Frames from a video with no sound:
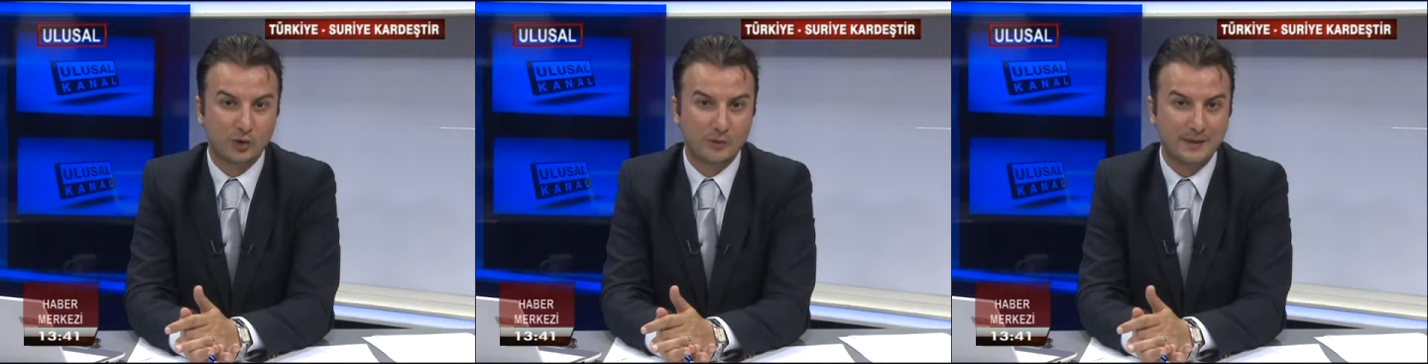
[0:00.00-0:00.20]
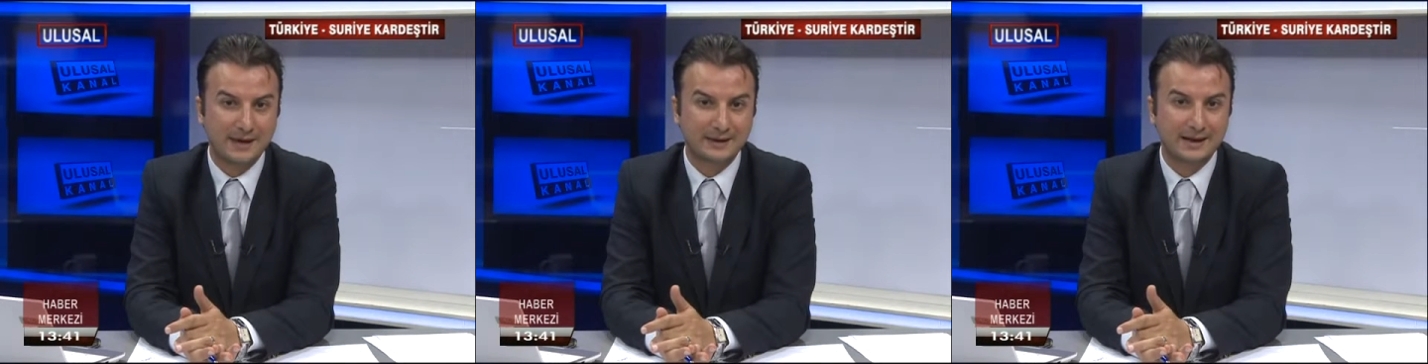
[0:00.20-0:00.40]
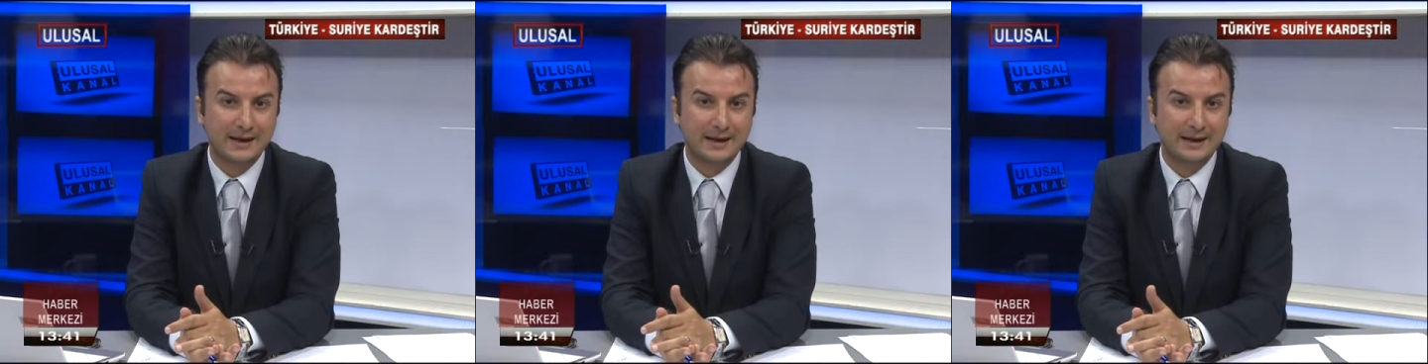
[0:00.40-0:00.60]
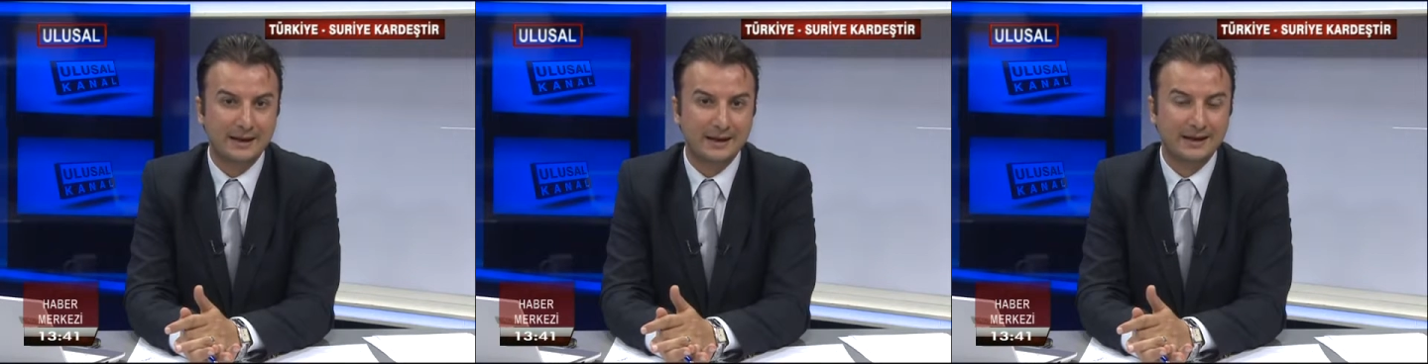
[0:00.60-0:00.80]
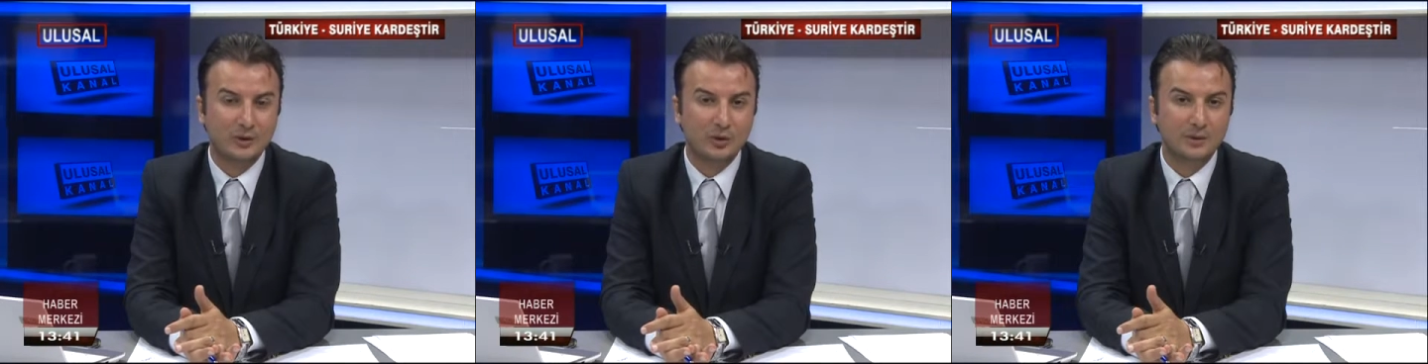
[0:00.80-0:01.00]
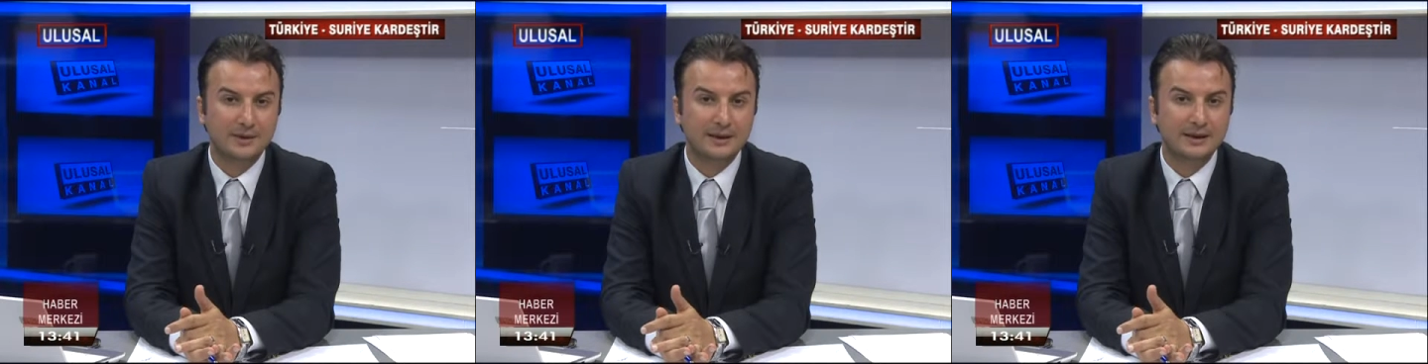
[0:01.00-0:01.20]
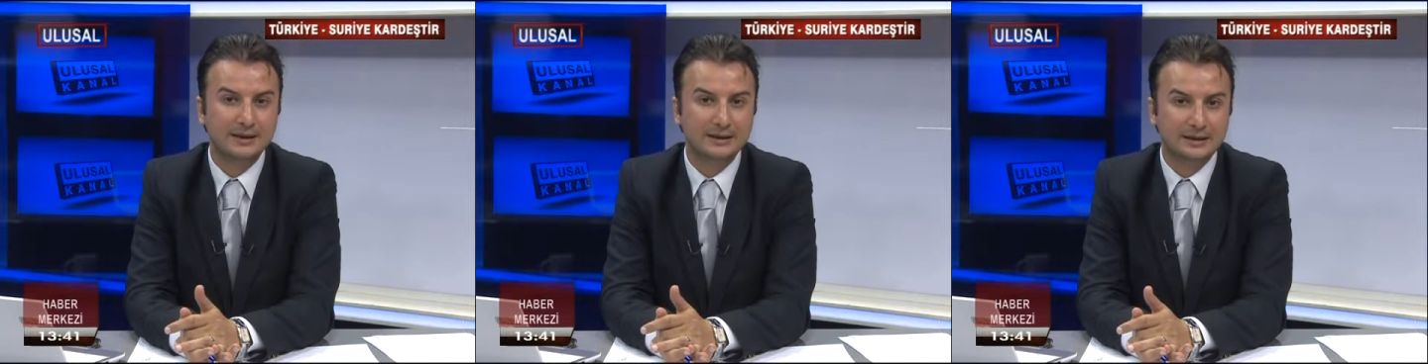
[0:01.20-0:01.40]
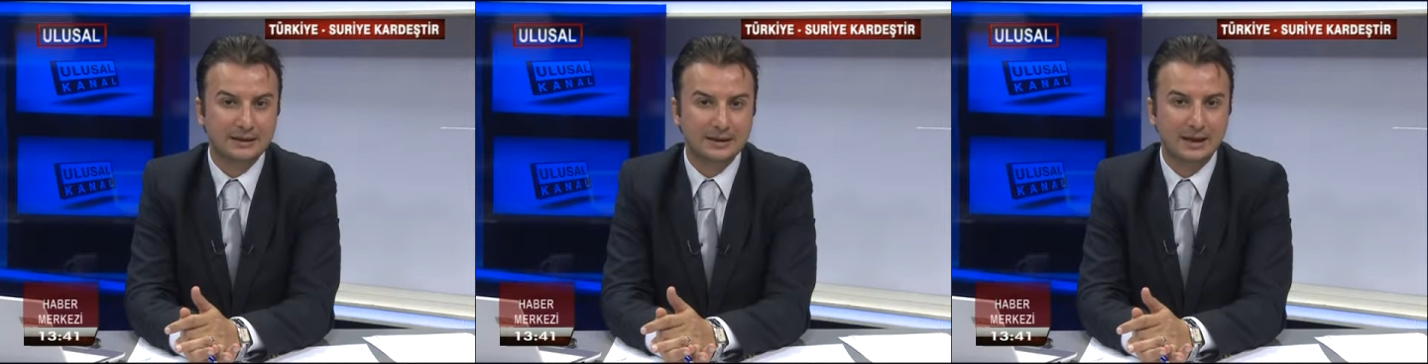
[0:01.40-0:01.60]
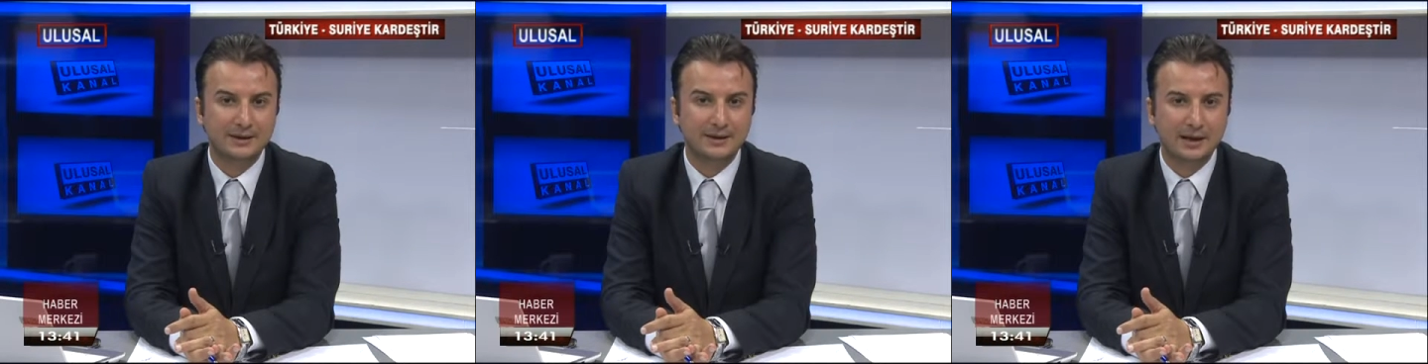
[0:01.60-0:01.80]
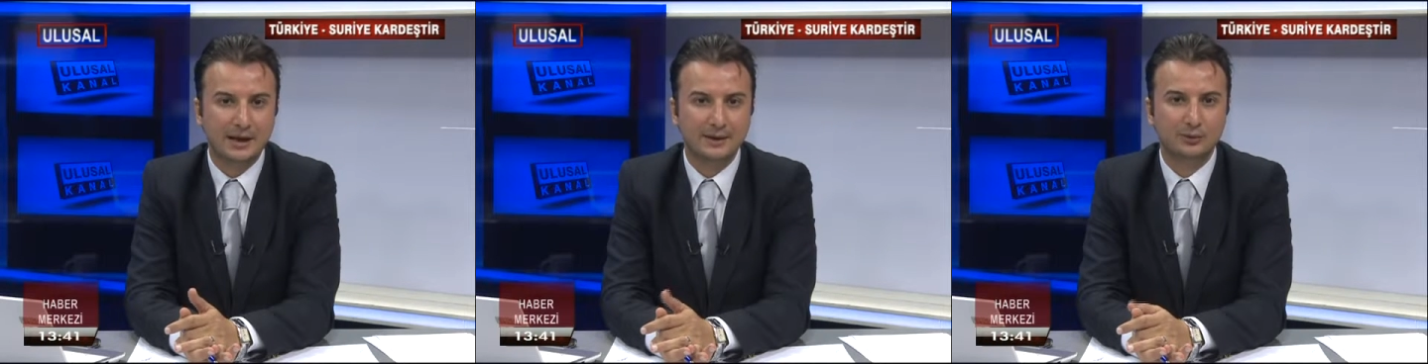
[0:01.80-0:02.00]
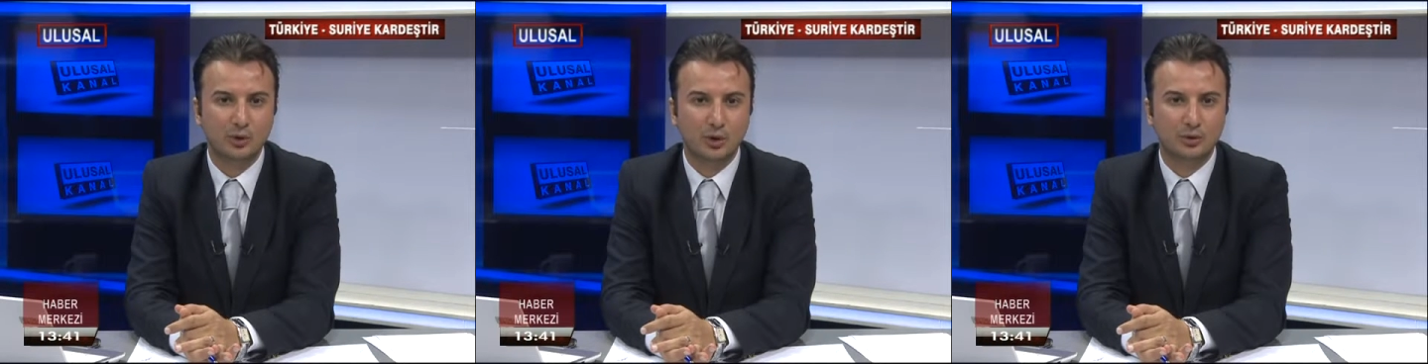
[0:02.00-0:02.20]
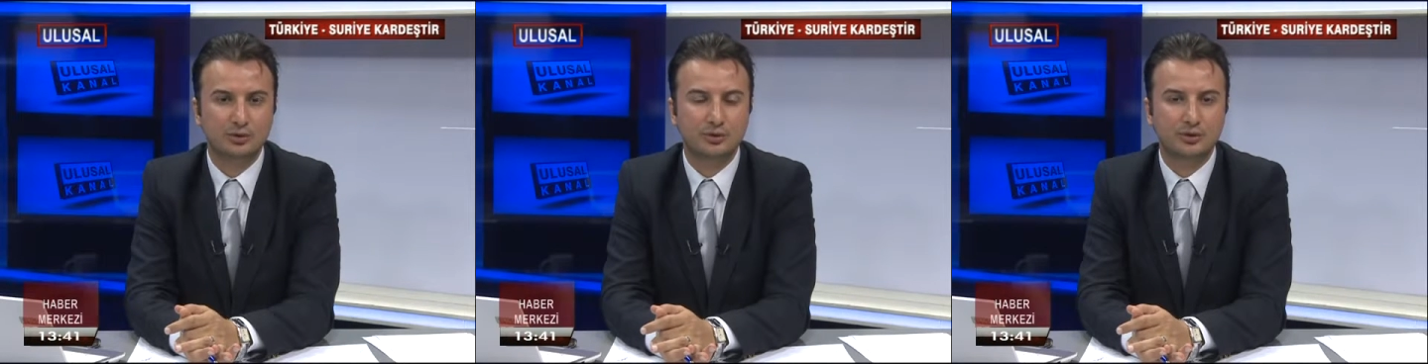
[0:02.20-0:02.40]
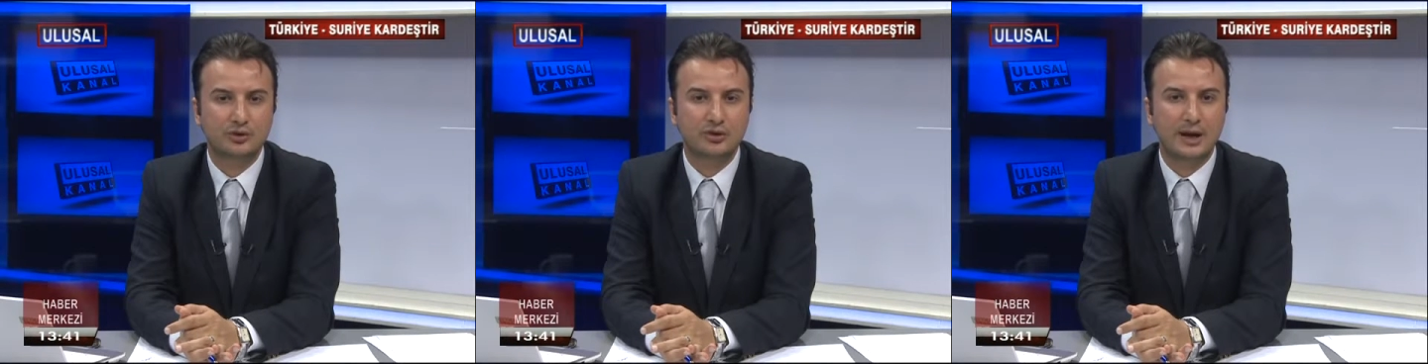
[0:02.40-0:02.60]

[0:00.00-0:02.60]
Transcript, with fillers: Sönmez ekonomide kırılganlık artıyor.